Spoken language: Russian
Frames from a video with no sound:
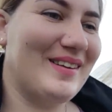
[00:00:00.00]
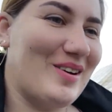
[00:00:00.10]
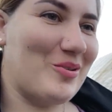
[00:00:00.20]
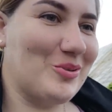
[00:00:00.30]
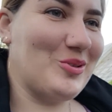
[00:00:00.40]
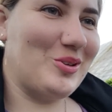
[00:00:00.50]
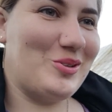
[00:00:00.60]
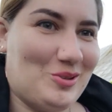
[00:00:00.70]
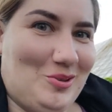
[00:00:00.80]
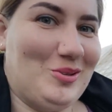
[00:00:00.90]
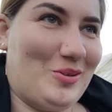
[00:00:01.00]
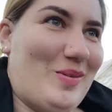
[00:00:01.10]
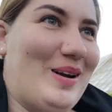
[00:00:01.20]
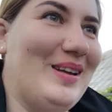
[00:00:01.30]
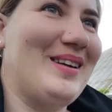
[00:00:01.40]
А он говорит, ты что,
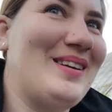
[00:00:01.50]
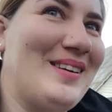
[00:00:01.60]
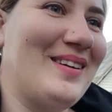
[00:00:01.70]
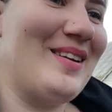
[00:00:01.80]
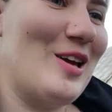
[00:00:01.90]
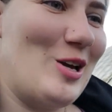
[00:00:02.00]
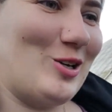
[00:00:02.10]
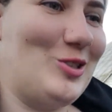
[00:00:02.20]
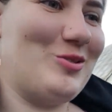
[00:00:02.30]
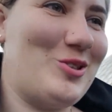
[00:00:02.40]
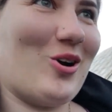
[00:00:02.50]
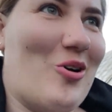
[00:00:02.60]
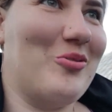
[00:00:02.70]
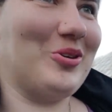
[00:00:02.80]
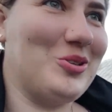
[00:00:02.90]
нормально? Я тебе вчера
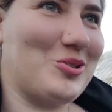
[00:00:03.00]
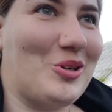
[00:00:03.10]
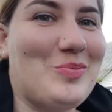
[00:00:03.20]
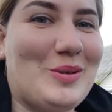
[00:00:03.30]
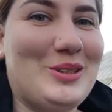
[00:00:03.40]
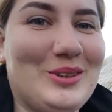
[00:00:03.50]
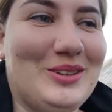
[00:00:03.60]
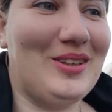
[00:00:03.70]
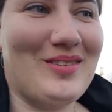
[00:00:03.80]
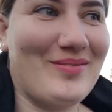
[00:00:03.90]
говорил, что отпросился.